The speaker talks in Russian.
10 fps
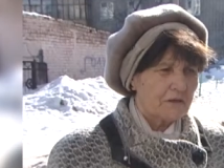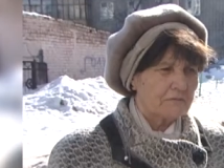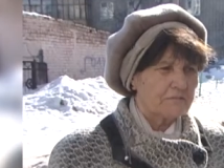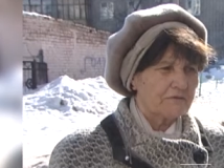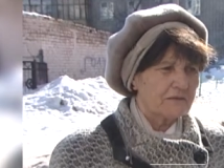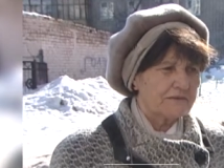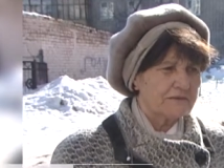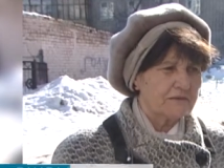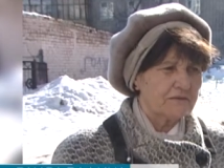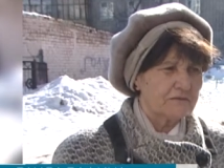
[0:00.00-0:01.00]
э,
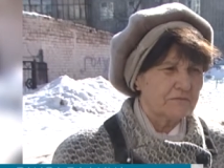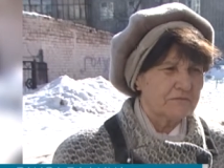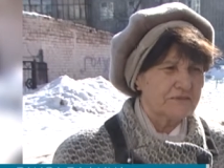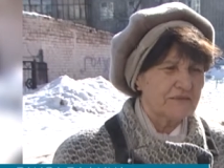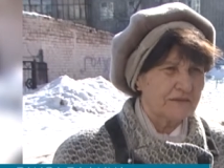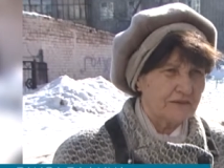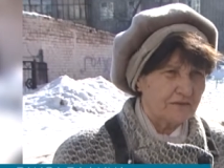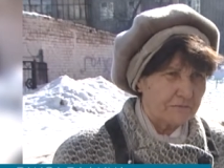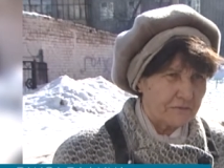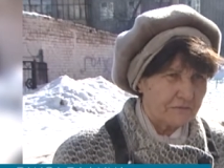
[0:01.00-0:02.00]
проводил беседы
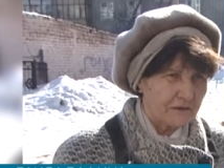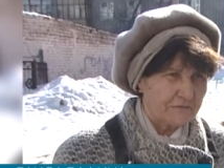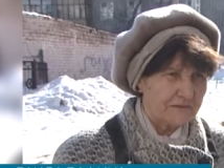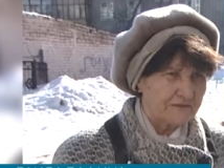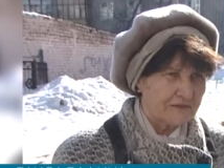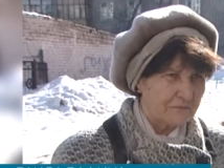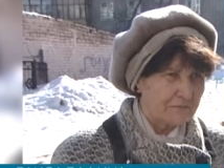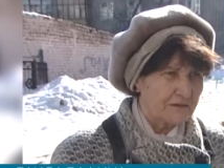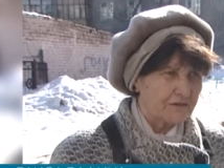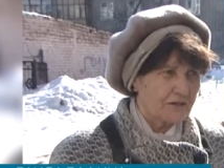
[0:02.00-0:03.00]
на правовые
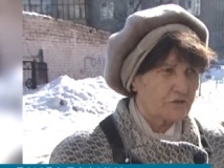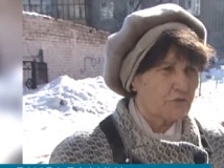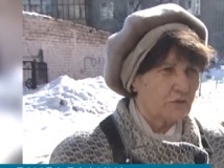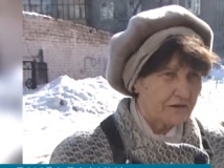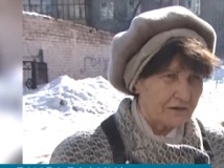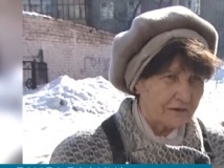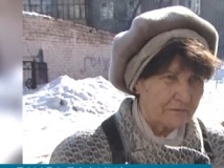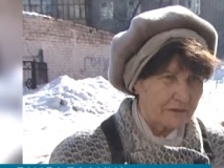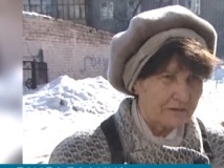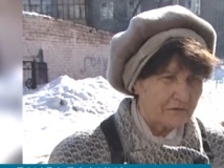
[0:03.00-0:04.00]
темы со
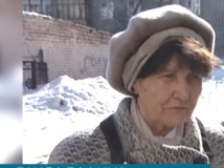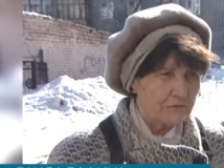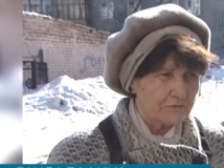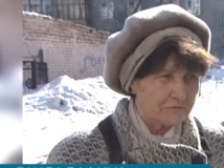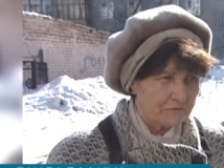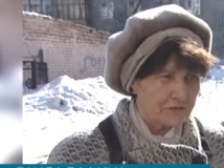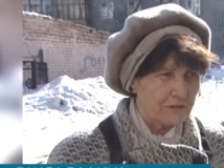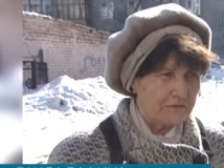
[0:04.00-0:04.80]
школьниками. Его, в смысле,